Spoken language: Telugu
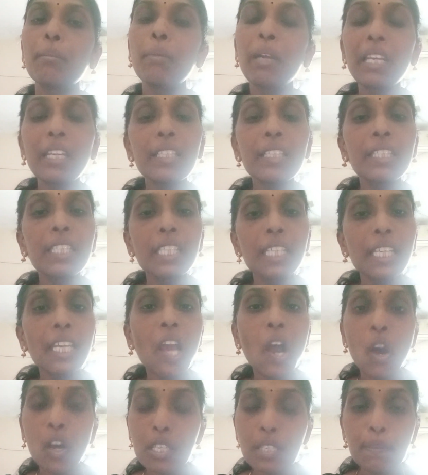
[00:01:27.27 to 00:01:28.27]
మళ్ళీ తిరిగి
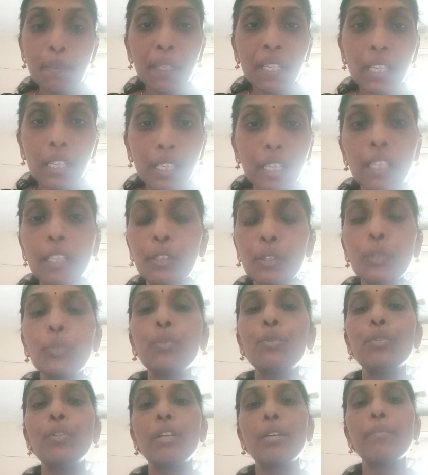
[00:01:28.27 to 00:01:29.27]
హాస్పిటల్కి వెళ్తూ
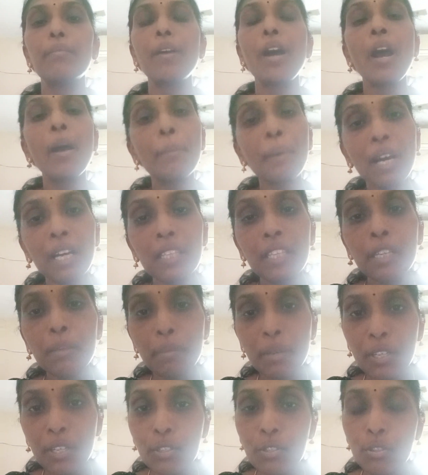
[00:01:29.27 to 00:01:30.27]
ఉంటాం ఆ బాధని
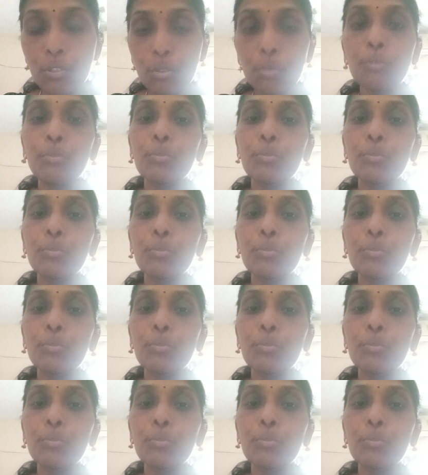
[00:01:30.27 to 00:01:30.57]
భరిస్తూ